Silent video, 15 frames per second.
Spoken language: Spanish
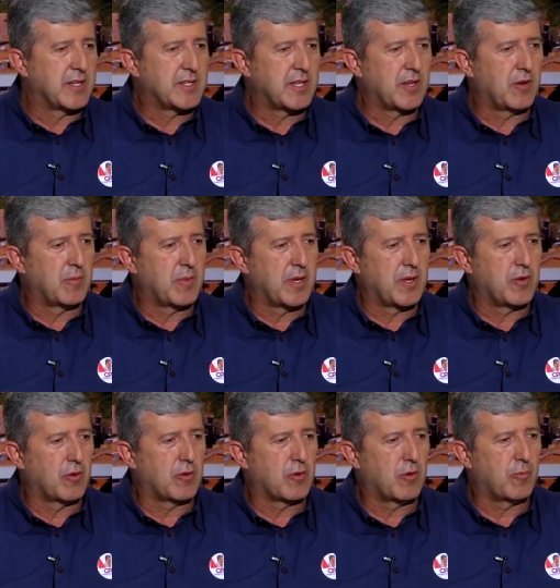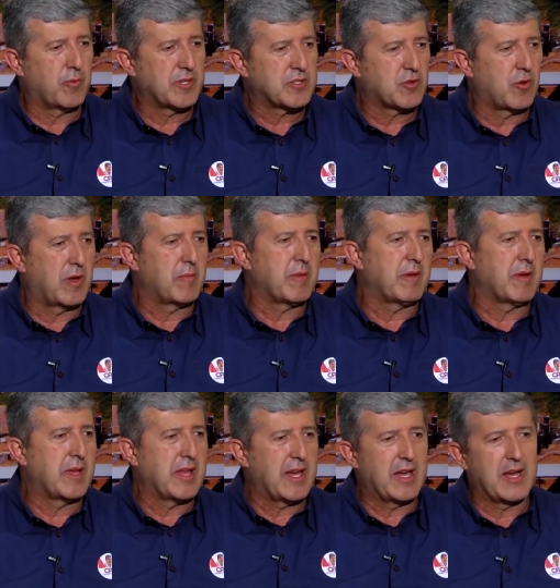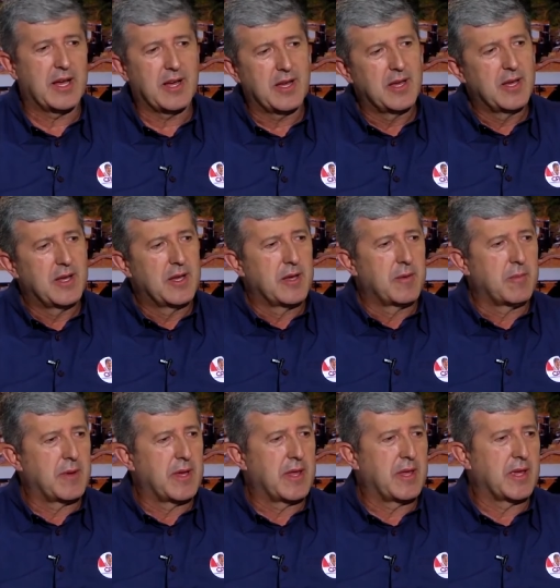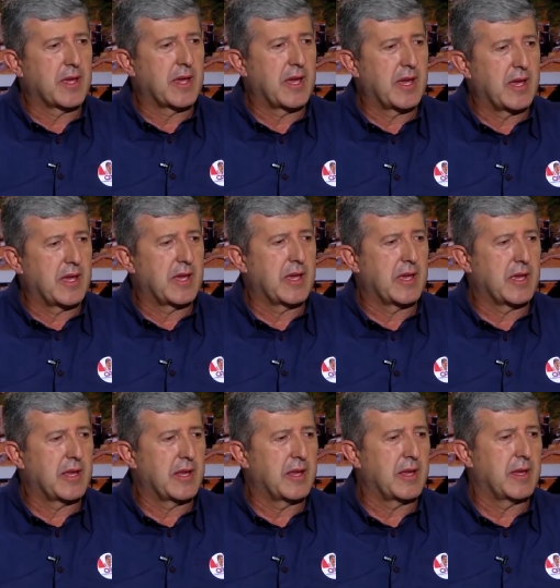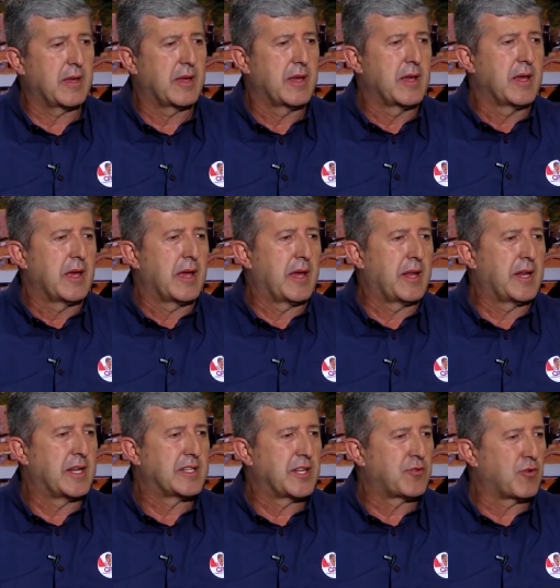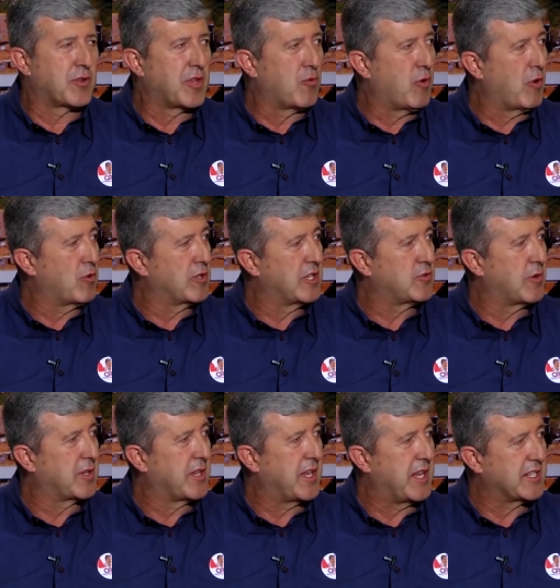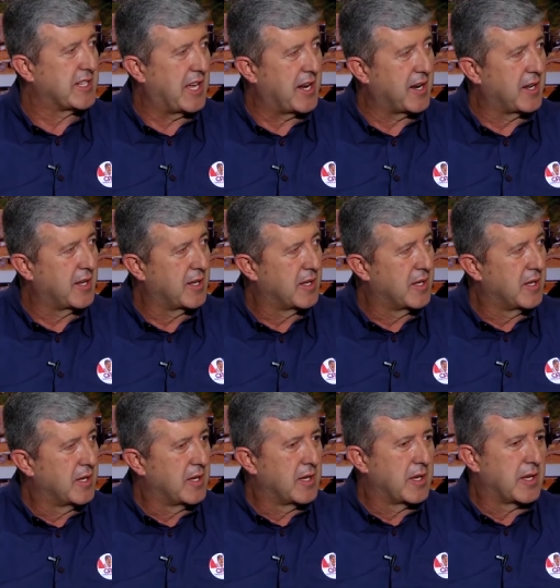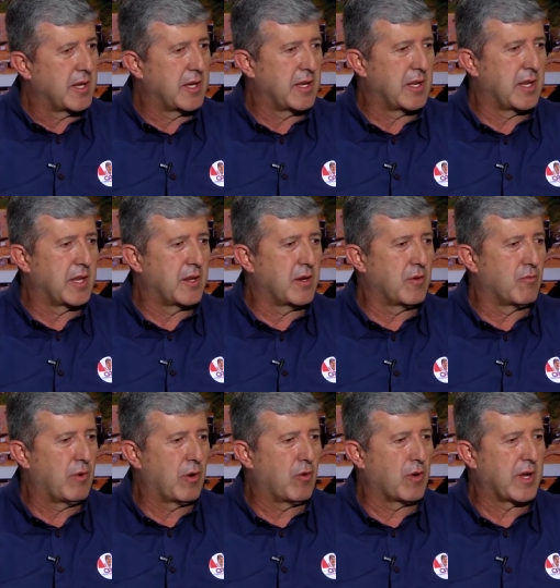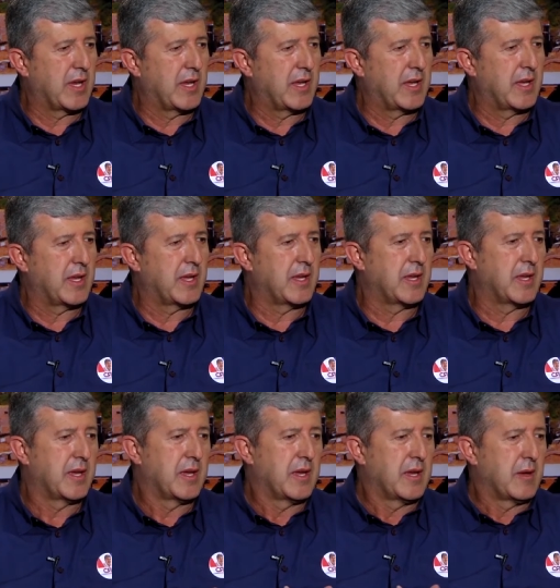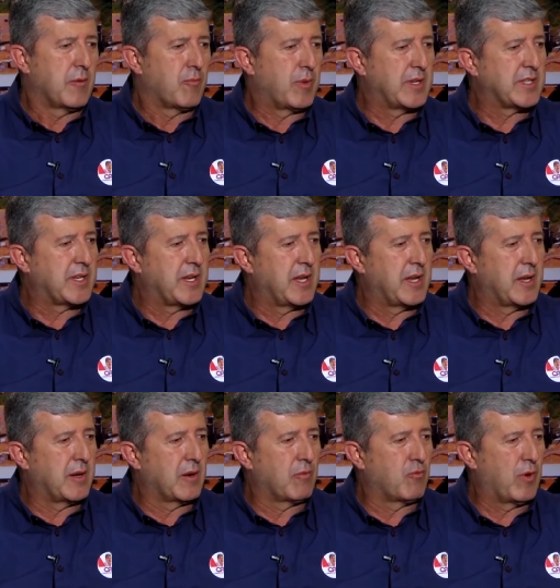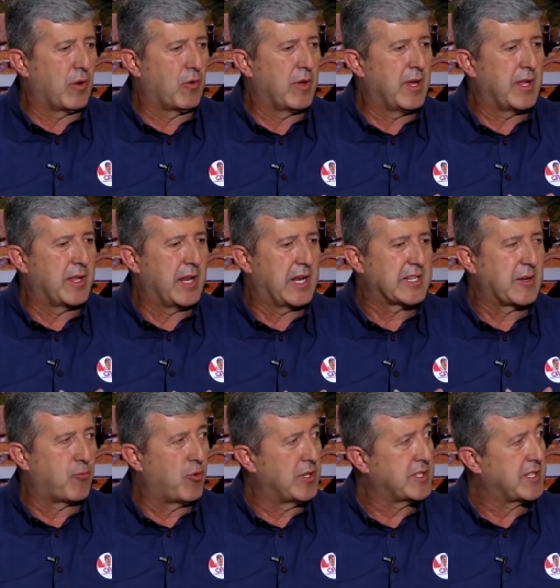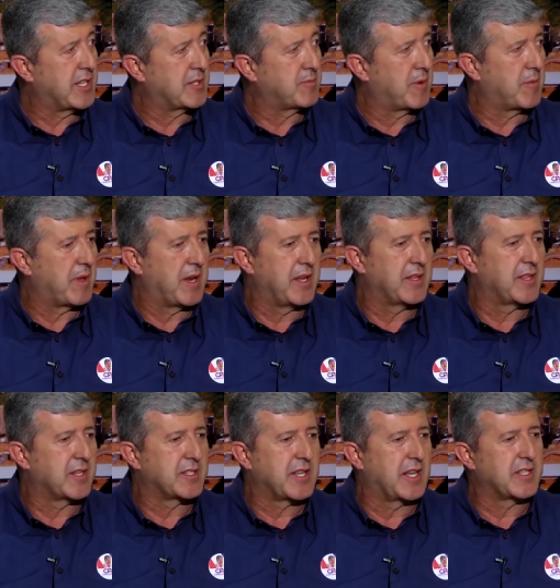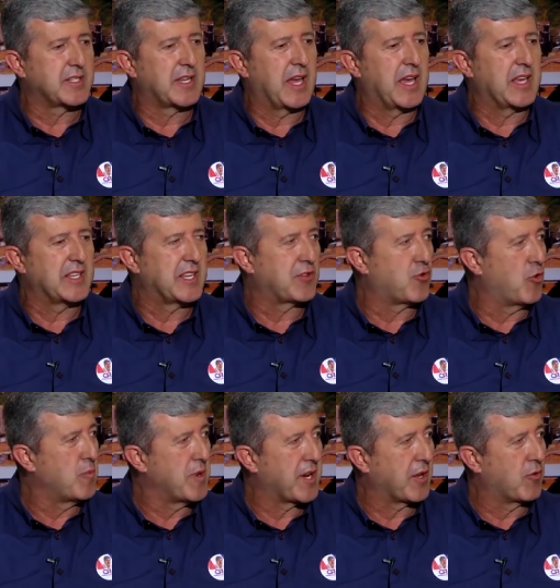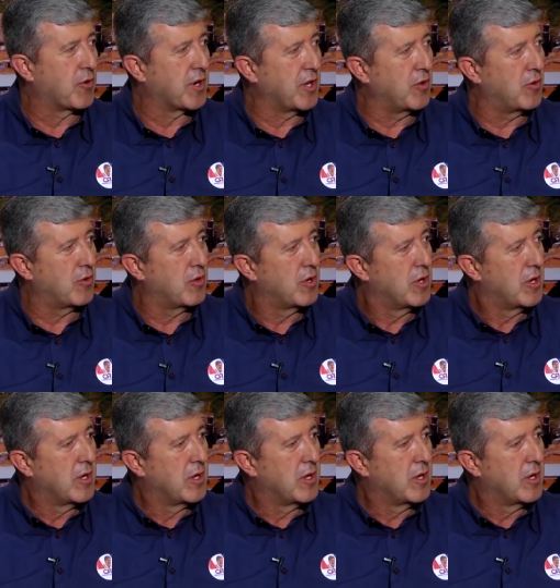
Sí, hombre, yo pues toda mi vida me dediqué en el sector de juegos de suerte y azar. en un juego que pues en el juego de, las apuestas permanentes, chance, ahí hice todo mi recorrido.